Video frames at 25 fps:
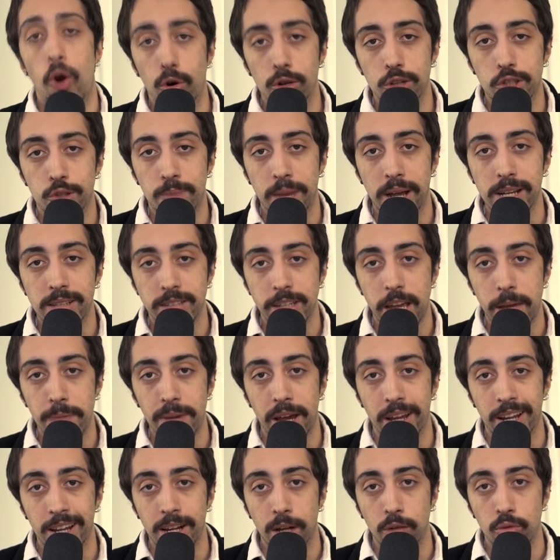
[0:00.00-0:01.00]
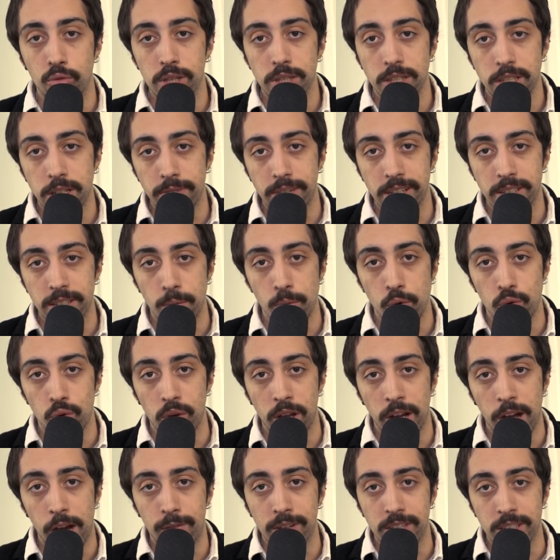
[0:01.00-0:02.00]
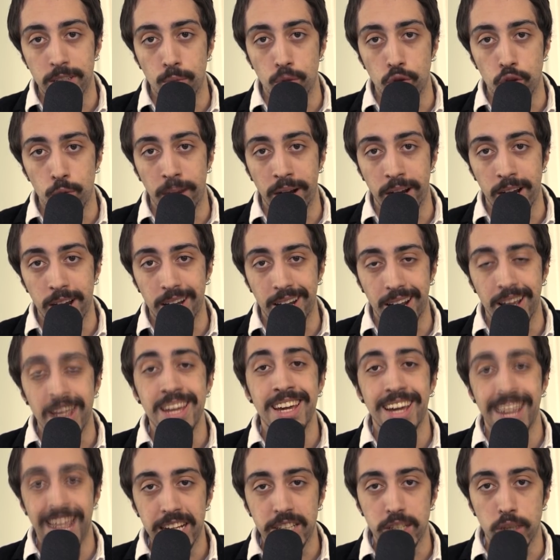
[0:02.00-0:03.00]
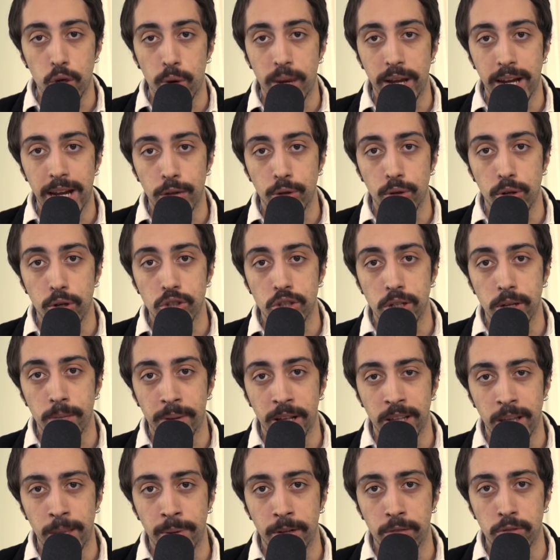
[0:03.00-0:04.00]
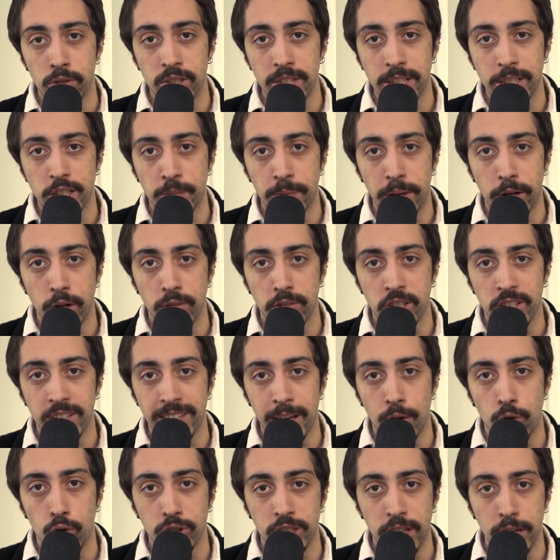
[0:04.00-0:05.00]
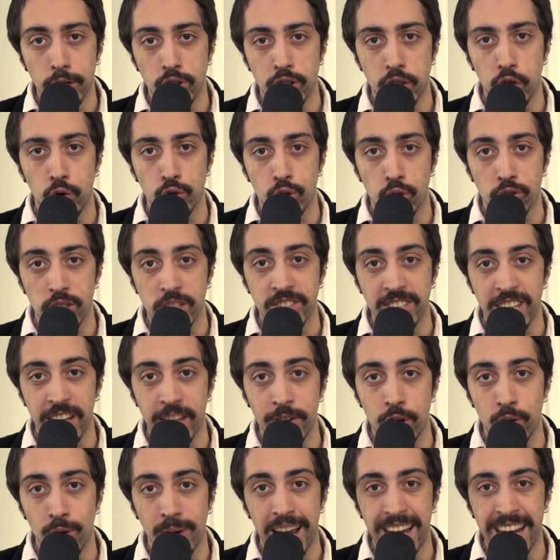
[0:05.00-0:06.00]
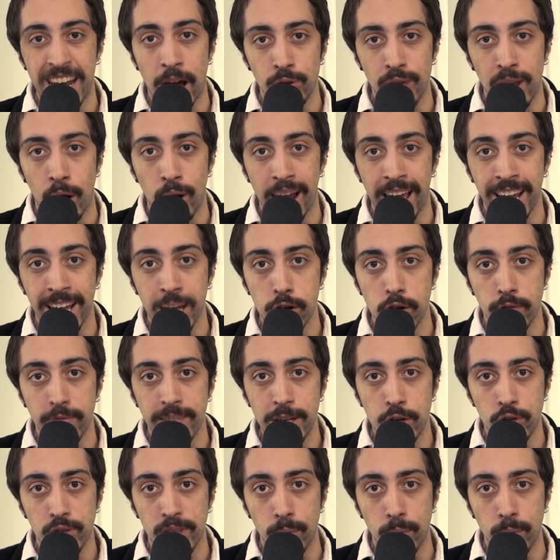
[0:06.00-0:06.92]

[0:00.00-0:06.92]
Outros Países Game Arena 2, que vai ser muito legal, vai ser muito bacana. Esse é o recado que eu tinha para dar para vocês. Espero que você tenha gostado. Se gostou, se inscreve no canal, dá o like no vídeo.